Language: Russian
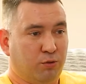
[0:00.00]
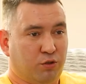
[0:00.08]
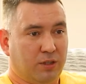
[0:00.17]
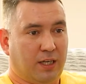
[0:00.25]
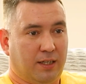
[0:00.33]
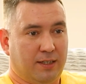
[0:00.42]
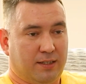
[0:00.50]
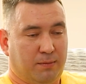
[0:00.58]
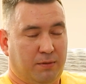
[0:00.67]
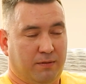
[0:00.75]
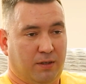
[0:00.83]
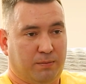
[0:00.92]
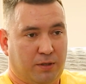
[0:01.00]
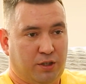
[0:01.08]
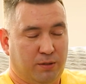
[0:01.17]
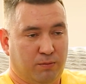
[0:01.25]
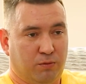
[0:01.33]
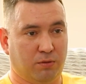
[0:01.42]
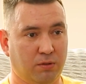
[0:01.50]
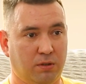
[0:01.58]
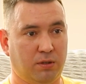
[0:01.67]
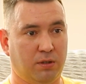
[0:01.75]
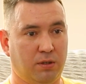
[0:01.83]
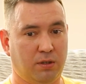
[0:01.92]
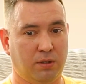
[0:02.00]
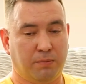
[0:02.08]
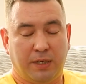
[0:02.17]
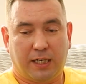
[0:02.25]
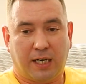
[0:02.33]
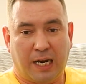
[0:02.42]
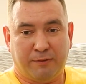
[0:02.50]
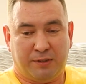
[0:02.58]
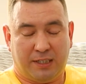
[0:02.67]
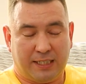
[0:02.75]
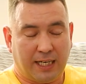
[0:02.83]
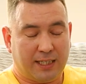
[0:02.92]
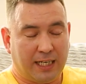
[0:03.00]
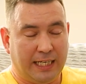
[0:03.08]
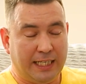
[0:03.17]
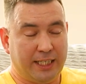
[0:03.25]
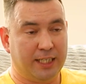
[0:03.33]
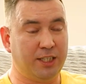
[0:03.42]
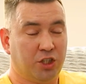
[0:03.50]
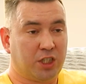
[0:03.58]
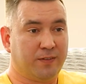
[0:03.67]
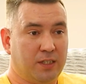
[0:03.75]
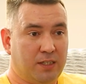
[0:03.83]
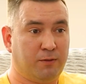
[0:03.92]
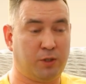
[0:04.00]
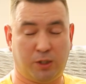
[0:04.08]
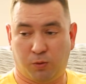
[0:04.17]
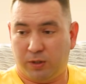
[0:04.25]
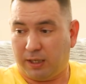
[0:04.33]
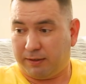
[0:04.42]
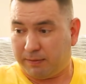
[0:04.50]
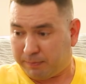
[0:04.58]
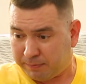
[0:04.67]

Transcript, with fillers: я должен голы забивать? Почему? Мы играем в 10 лиге низшего дивизиона